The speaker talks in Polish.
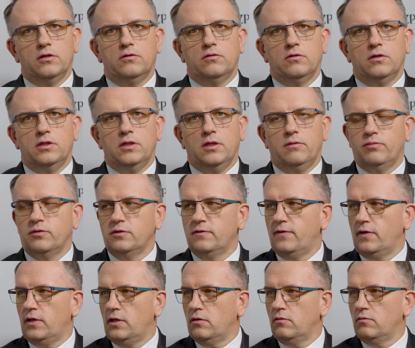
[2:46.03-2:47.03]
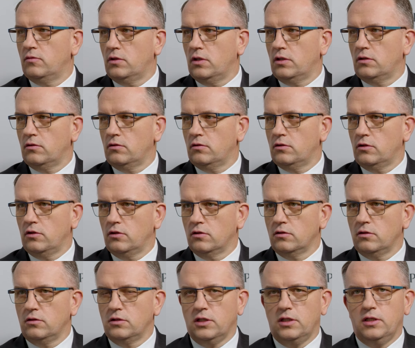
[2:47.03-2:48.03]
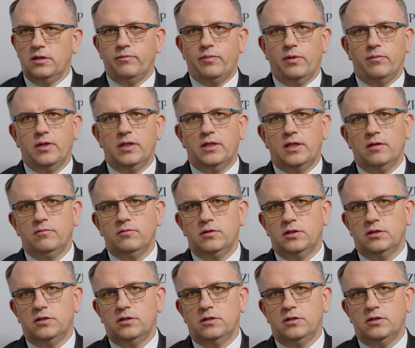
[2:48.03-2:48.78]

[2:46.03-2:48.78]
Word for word: które nam pozwalają na to osiągnąć, ale pamiętajmy,